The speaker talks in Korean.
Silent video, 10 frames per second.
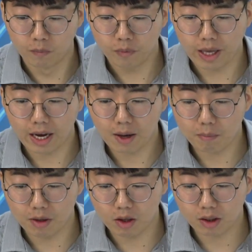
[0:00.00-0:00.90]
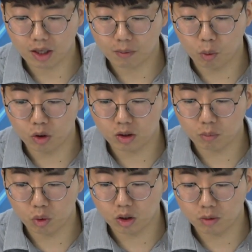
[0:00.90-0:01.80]
근데 약간 밀렸다가
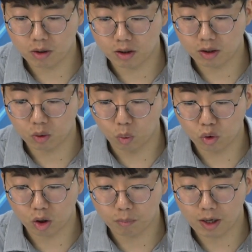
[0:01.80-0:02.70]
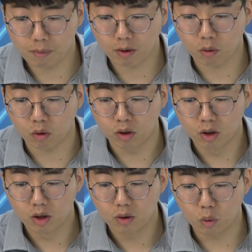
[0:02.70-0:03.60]
보시지만 그래도 5,800억 원,
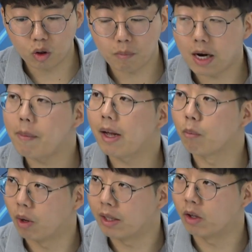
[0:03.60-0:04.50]
5,800만 원,